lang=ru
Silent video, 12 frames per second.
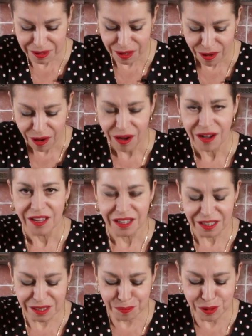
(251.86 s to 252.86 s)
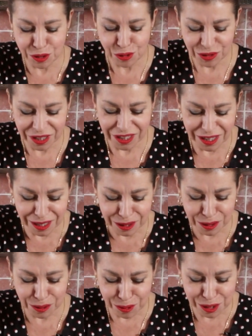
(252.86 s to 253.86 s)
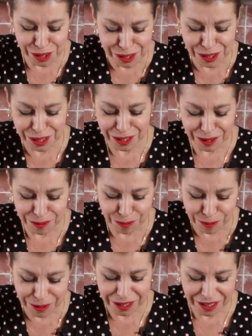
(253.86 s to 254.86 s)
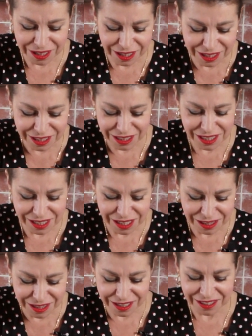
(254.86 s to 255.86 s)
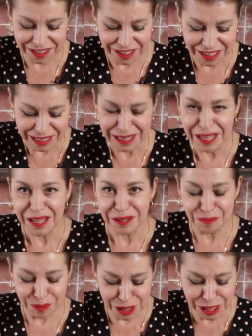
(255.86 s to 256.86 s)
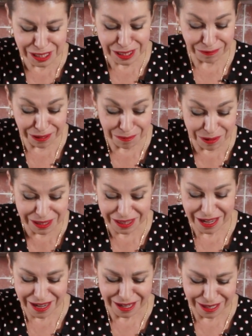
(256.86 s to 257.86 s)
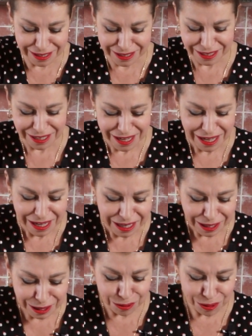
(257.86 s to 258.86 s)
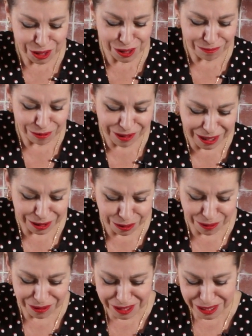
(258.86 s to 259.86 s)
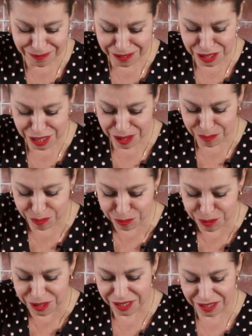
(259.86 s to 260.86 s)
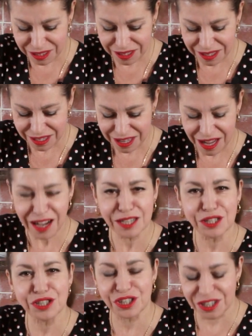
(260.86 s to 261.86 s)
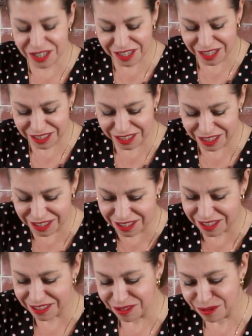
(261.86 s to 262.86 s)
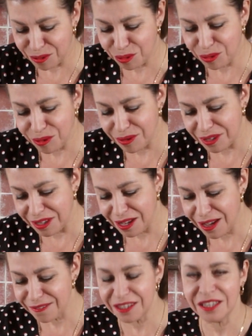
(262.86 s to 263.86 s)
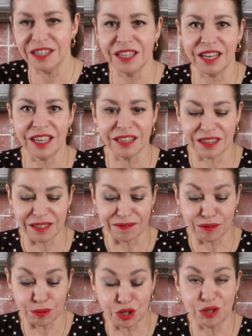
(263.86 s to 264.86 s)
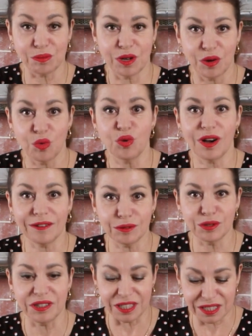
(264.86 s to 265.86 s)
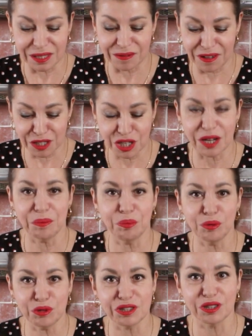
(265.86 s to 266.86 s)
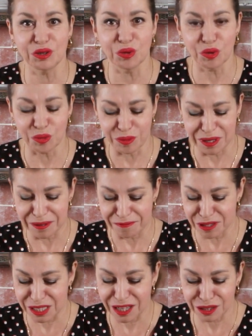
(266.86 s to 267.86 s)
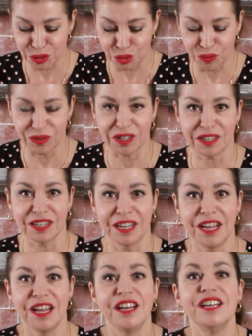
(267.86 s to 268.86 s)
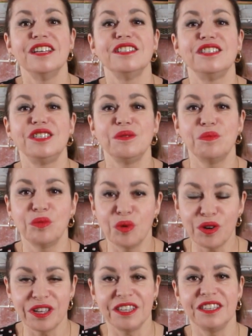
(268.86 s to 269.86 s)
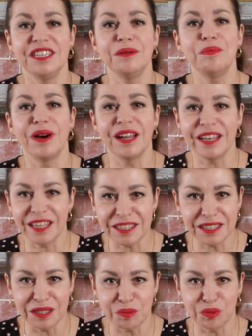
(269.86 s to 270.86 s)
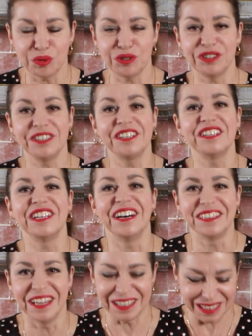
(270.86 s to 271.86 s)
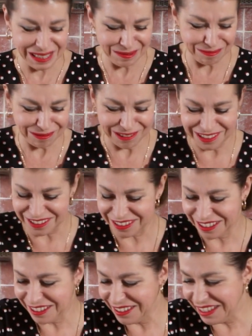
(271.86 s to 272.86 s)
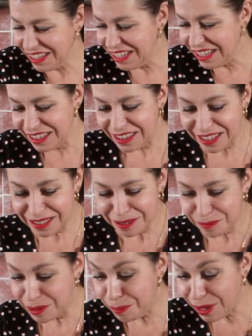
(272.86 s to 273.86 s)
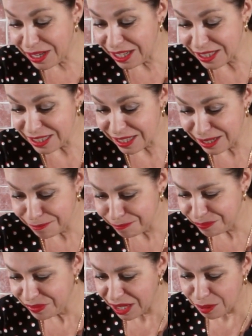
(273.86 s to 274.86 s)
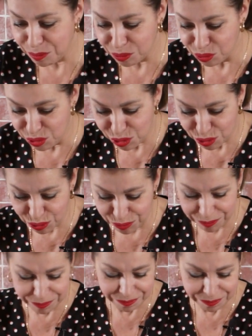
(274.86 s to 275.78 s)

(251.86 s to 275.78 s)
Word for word: А, и картошечкой. Ой, какая красота. Пишите в комментариях. Кто чего готовит из кваш-капусты? Ощи а какие! Ой, а винегреты! В общем, у кого есть кваш-капуста дома в заготовках, зимой не болеть не будет, не голодать не будет. Так, мы порезали капусту.